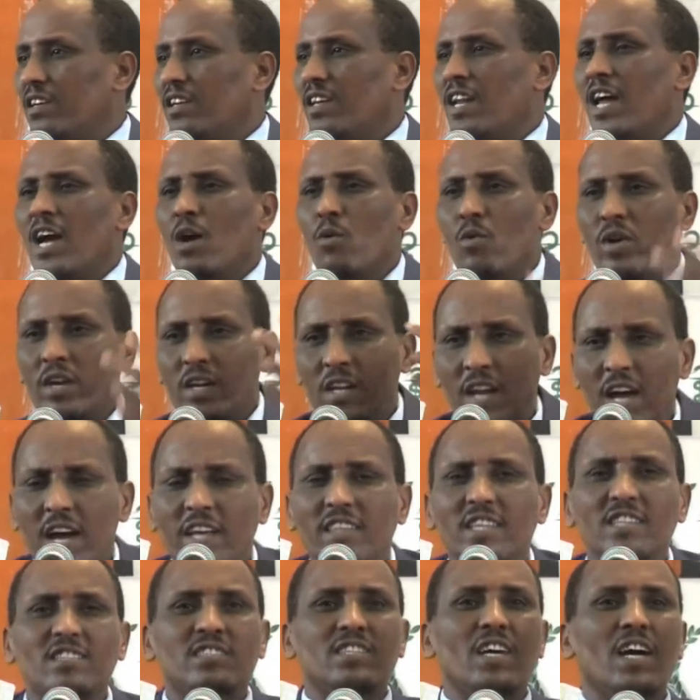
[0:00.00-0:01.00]
نحو
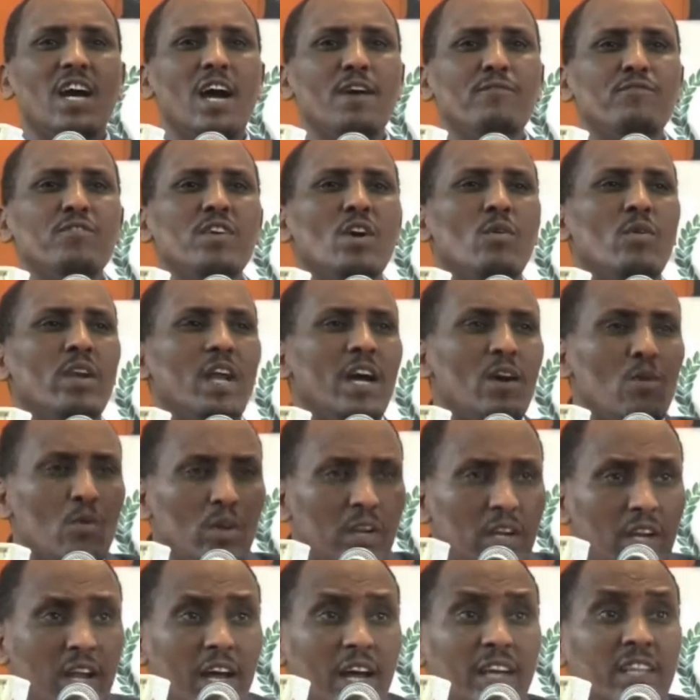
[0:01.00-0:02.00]
النهضة الثقافية ونحو
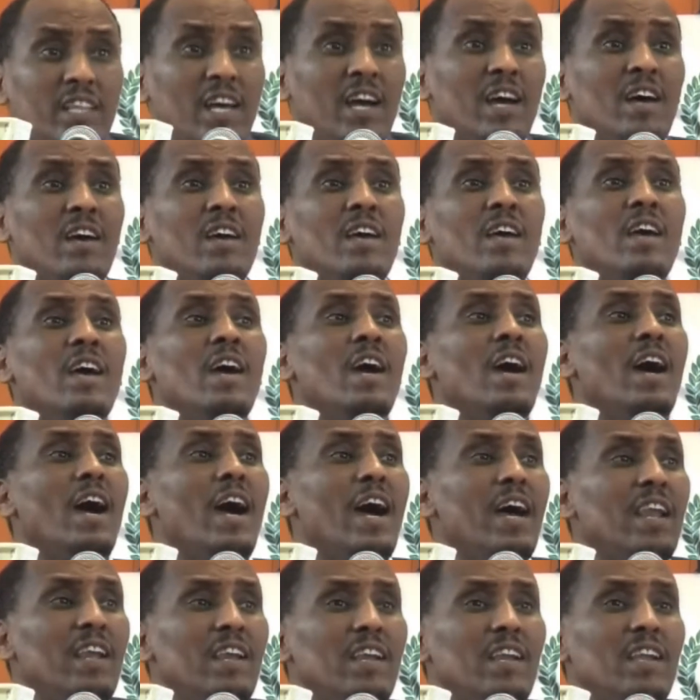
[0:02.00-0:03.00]
النهضة
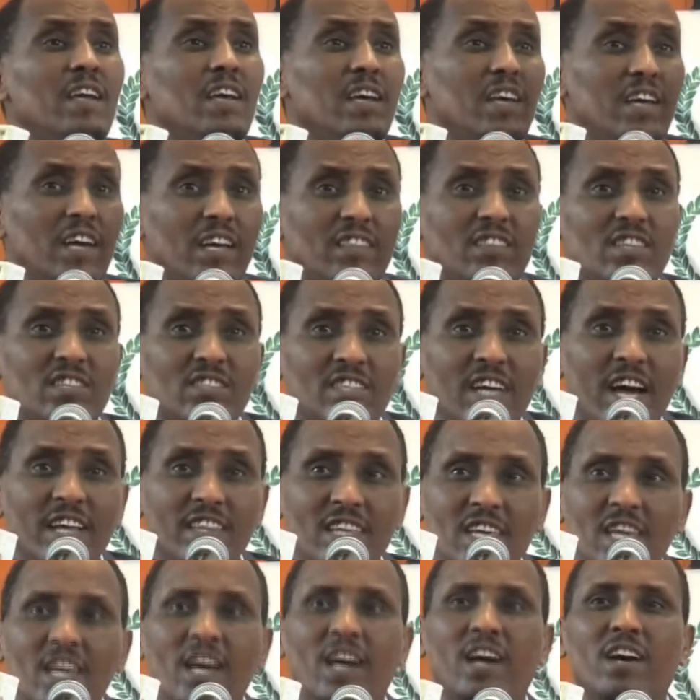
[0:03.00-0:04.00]

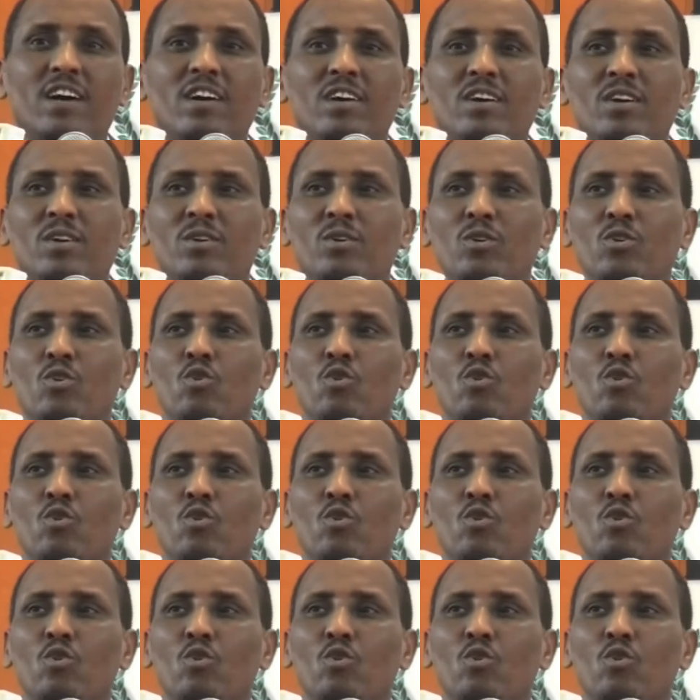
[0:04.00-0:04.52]
الاقتصادية